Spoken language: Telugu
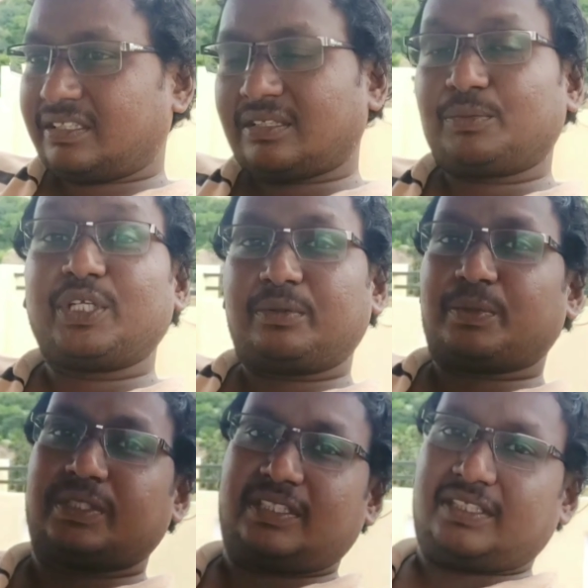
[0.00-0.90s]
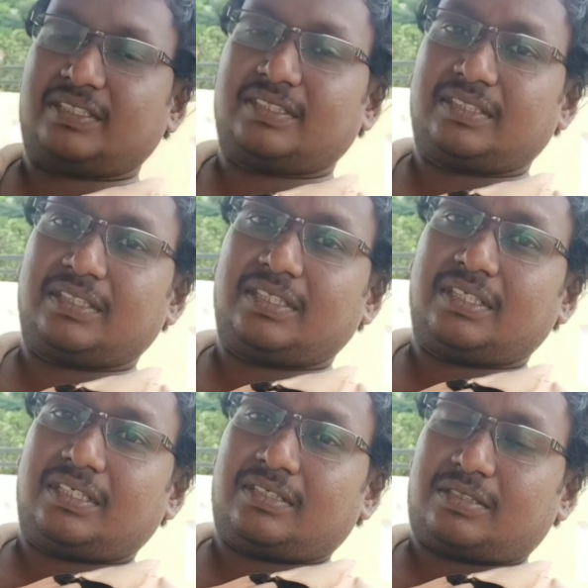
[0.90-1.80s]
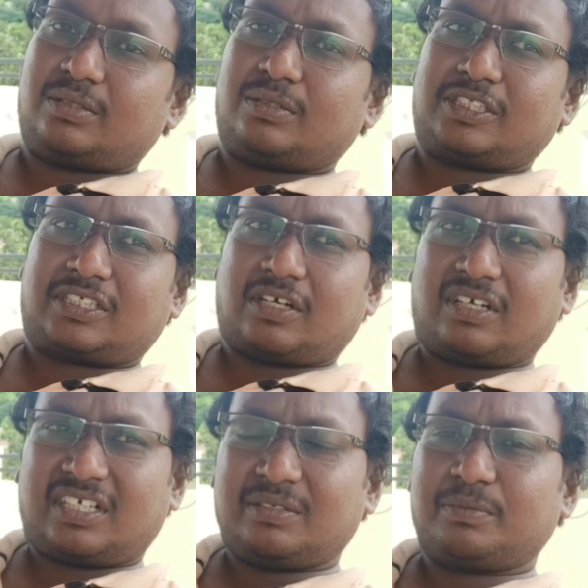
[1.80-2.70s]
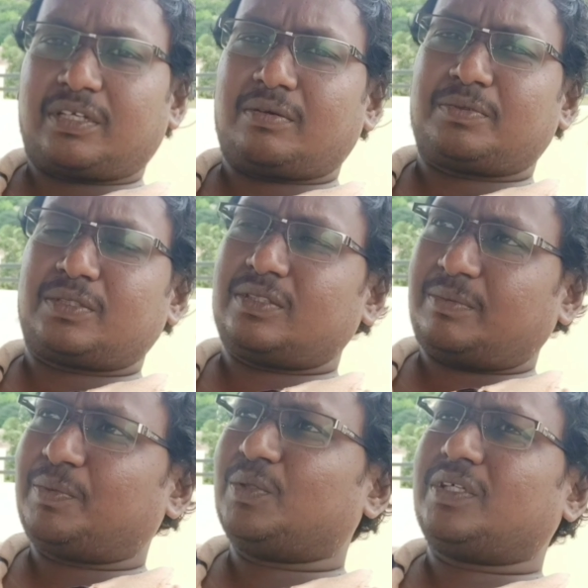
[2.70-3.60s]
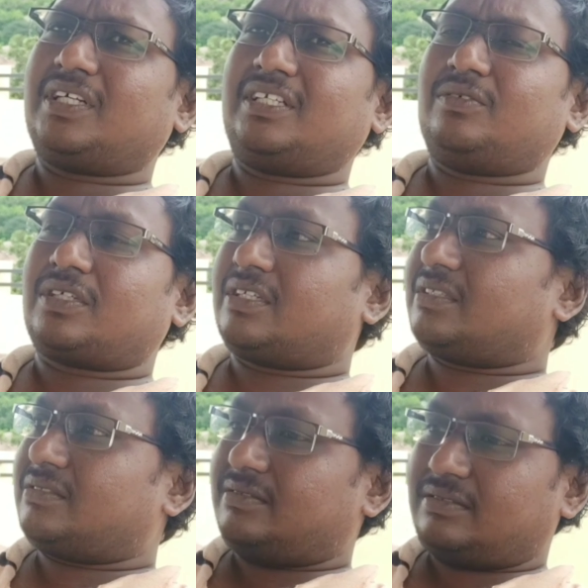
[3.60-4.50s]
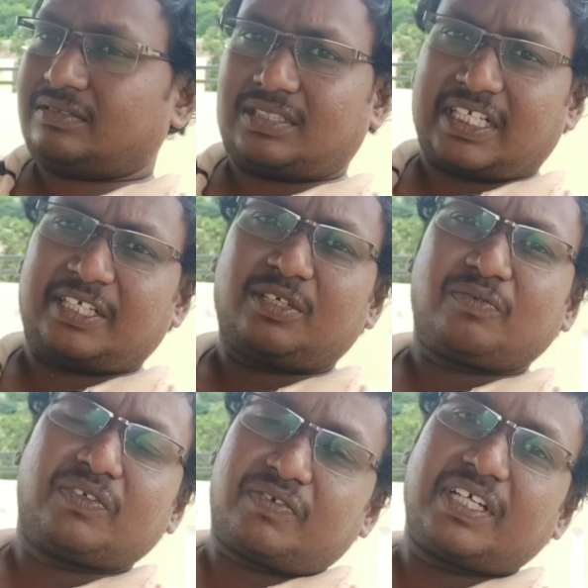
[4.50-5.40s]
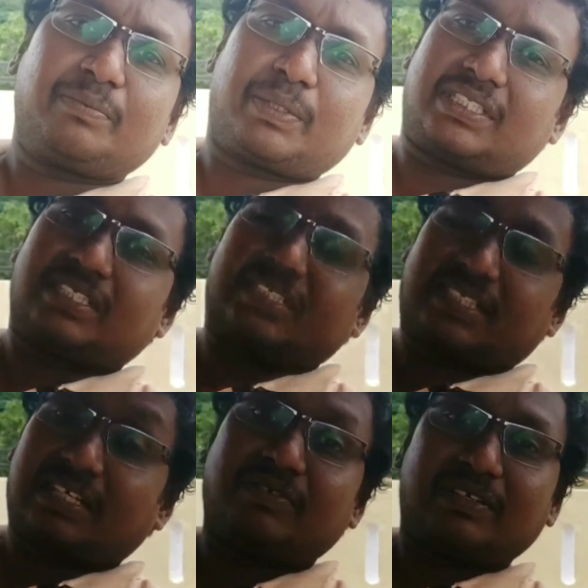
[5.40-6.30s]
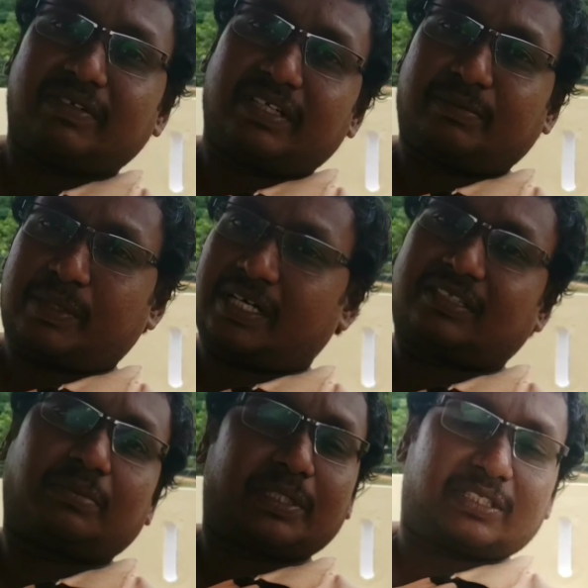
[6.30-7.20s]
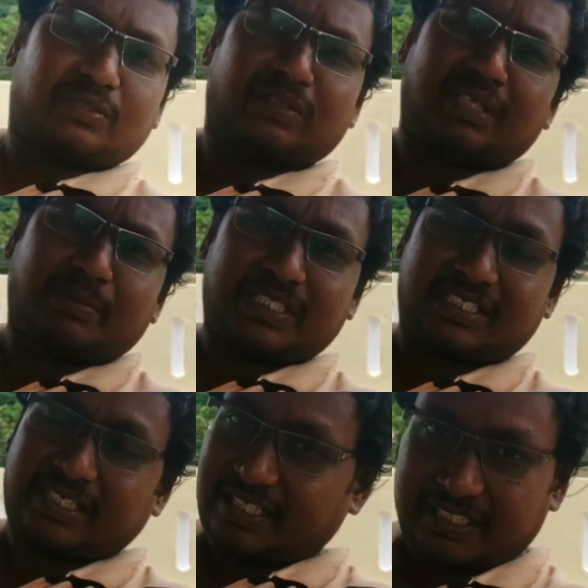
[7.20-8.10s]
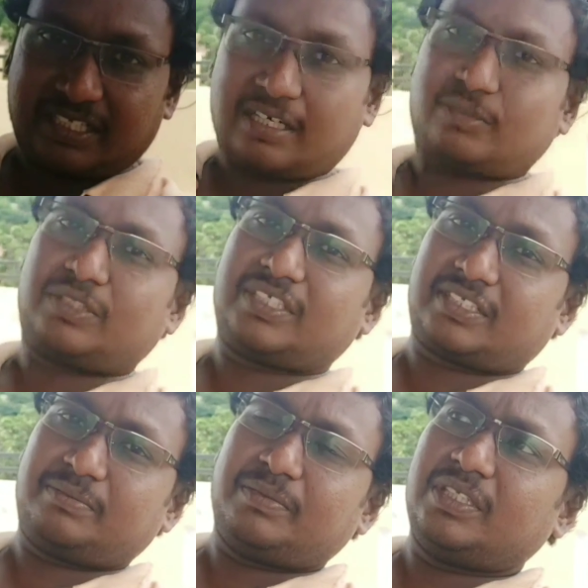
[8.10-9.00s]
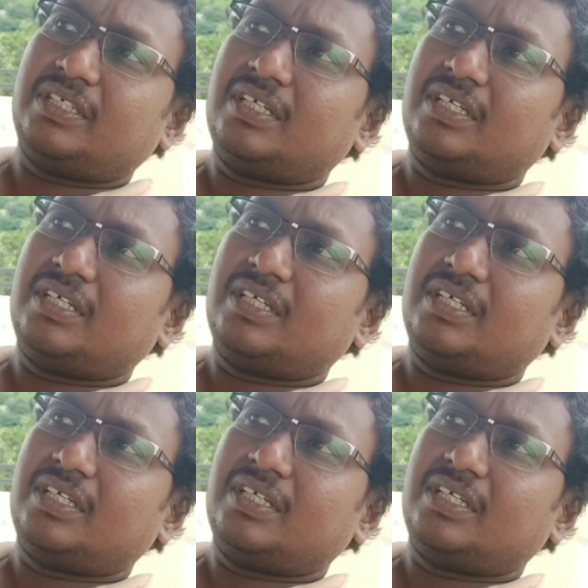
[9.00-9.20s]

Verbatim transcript: పంట అంతా మునిగిపోయింది సో షార్ట్ టర్మ్ క్రాప్స్ ఎప్పుడూ కానీ ఒక టెన్ టు ఫిఫ్టీన్ పర్సెంట్ సర్వైవల్ మాత్రం వేసుకుంటే మంచిది అనేది నా ఉద్దేశం